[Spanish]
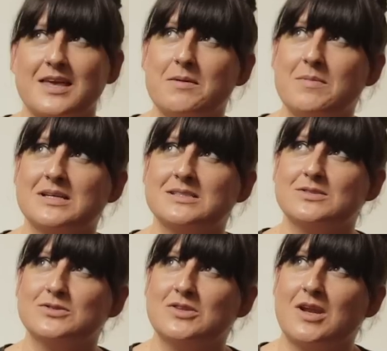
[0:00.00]
¿Qué más
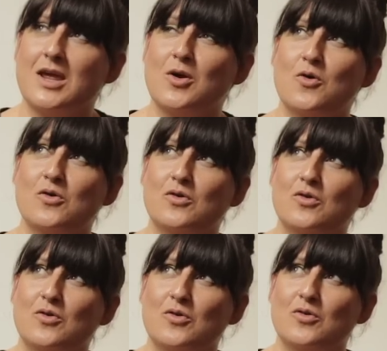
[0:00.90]
os
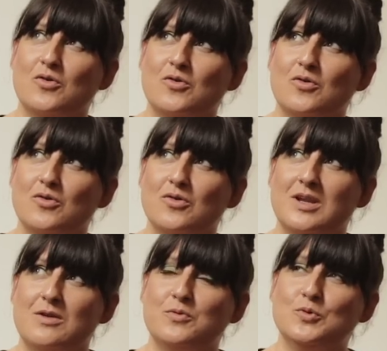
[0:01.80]
traigo
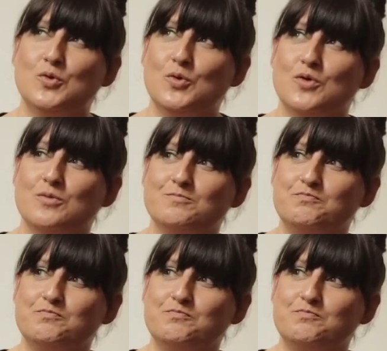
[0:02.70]
en el futuro?